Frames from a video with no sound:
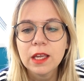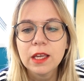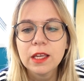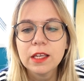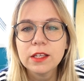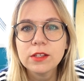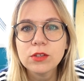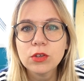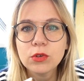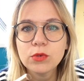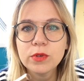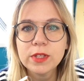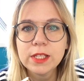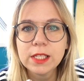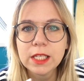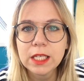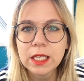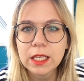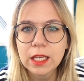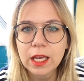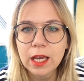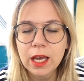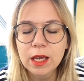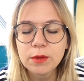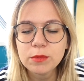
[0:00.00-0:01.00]
et celui-ci
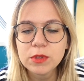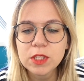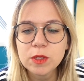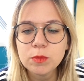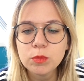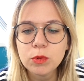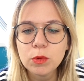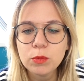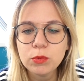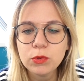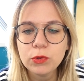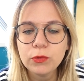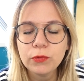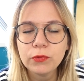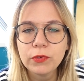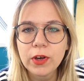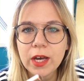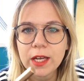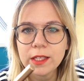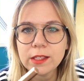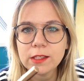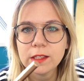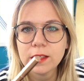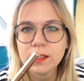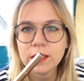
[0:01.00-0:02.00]
est un petit peu plus fat